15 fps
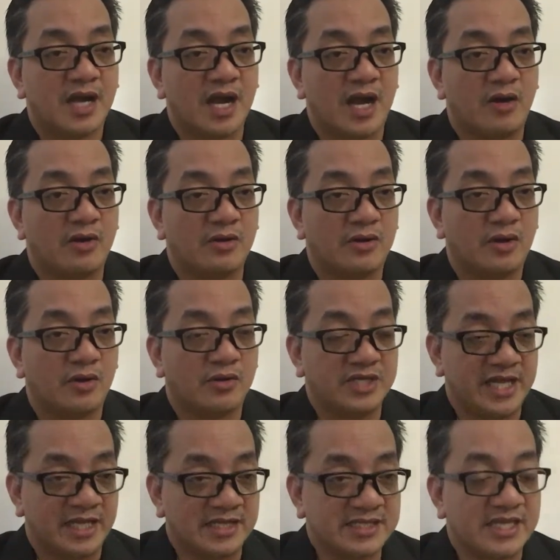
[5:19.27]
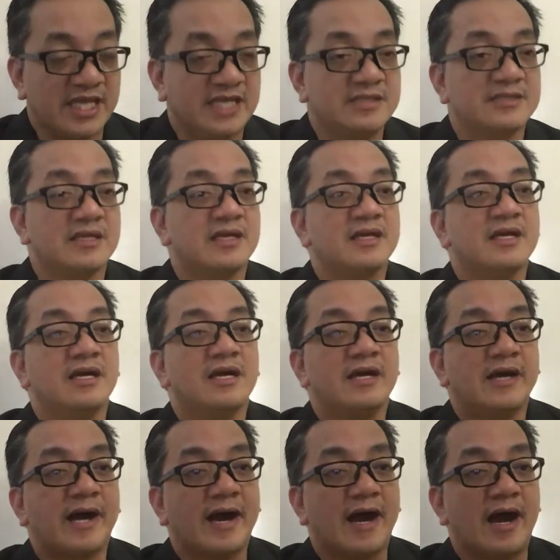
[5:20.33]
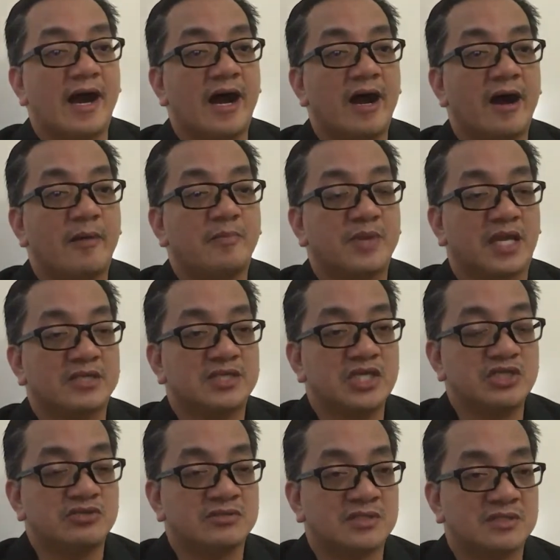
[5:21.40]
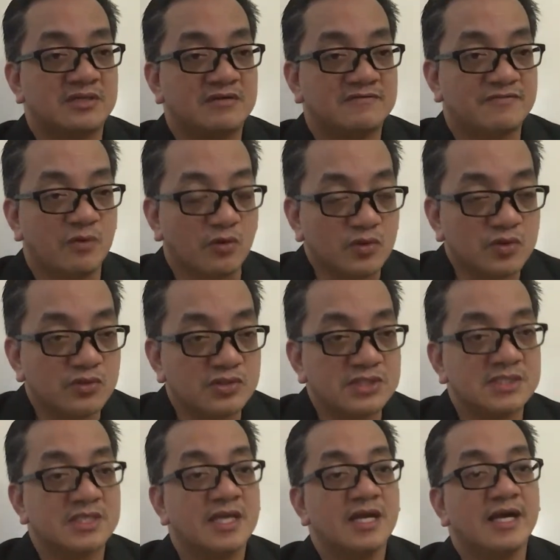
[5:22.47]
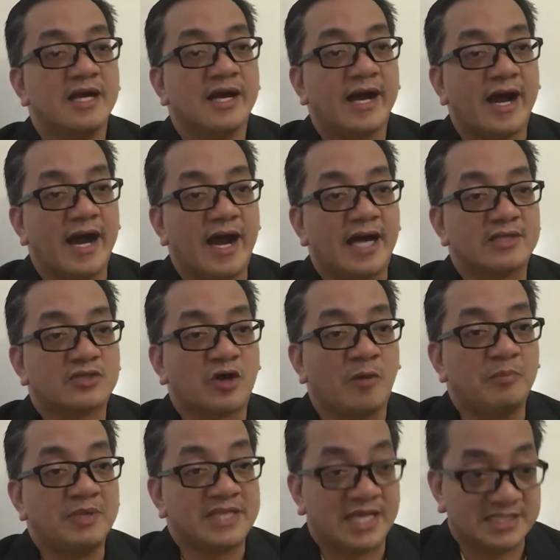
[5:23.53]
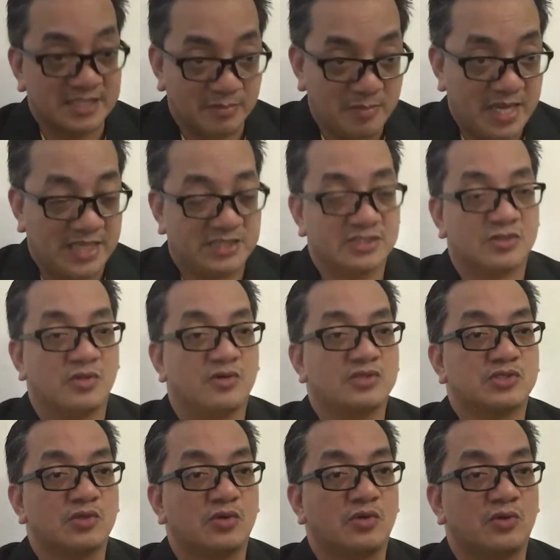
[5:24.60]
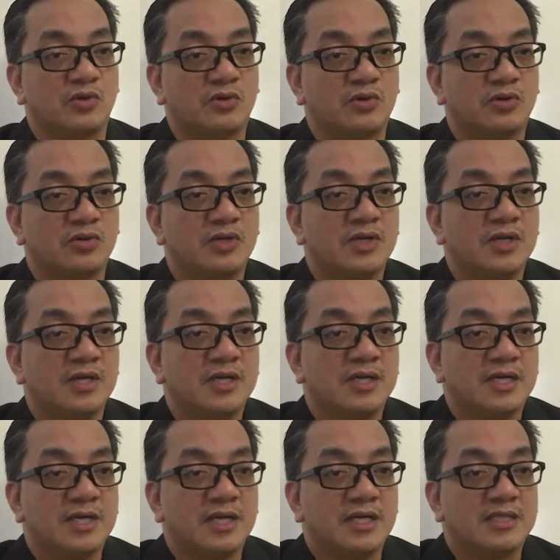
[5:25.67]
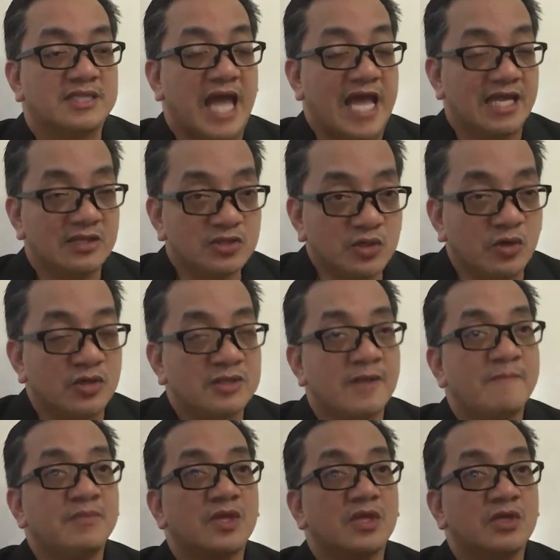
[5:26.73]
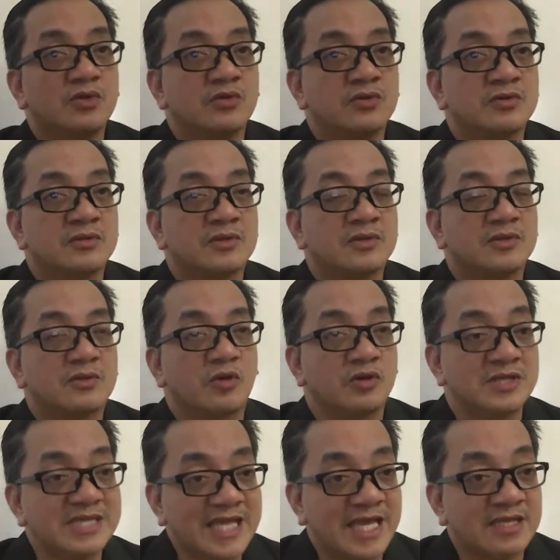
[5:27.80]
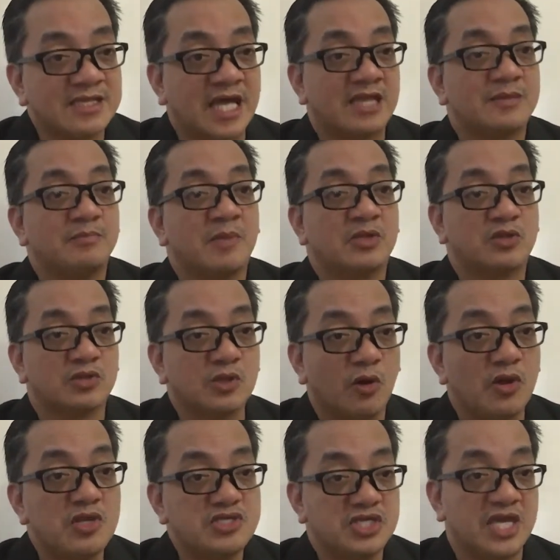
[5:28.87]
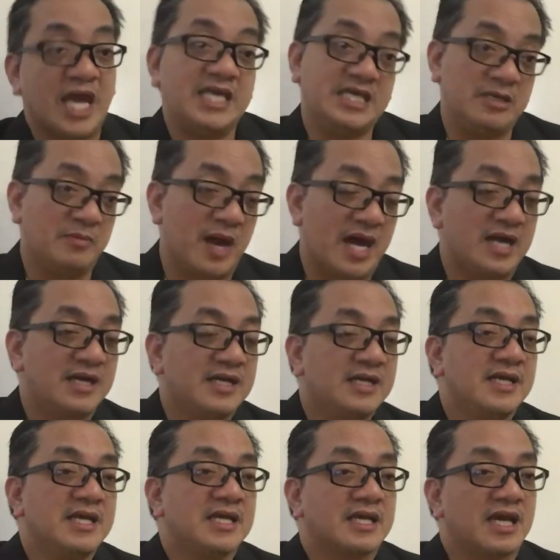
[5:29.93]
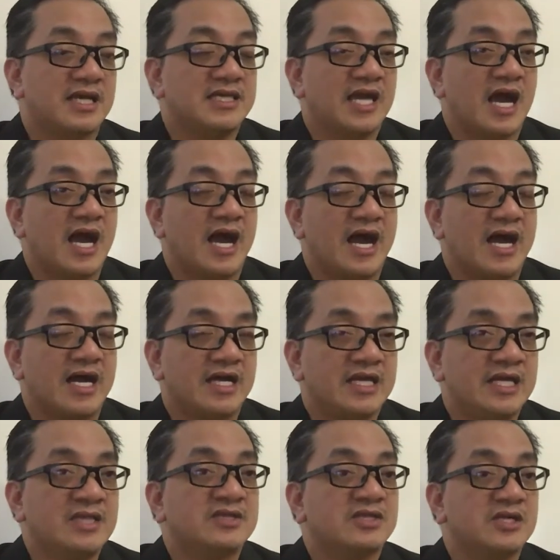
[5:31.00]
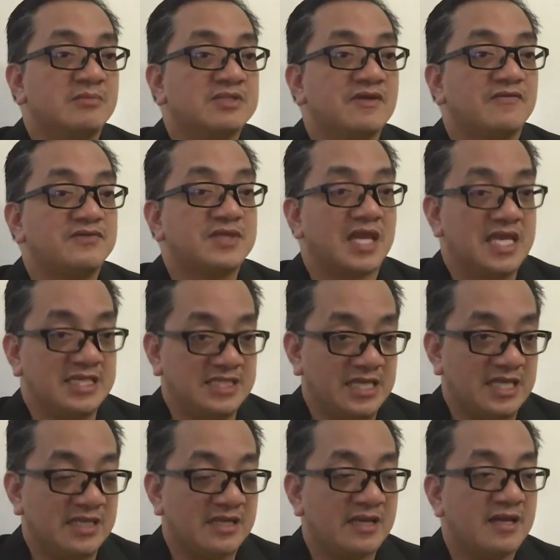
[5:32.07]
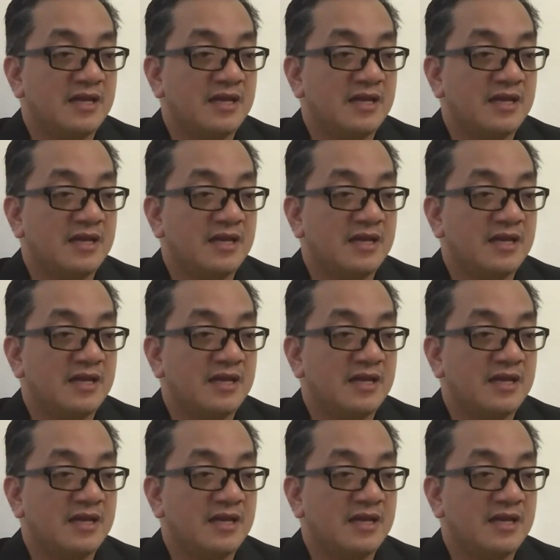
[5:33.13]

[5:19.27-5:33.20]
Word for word: uh, oriented, uh, practitioner focused at competency based no so dahil doon yung content at methodology ay iba kaya in terms of training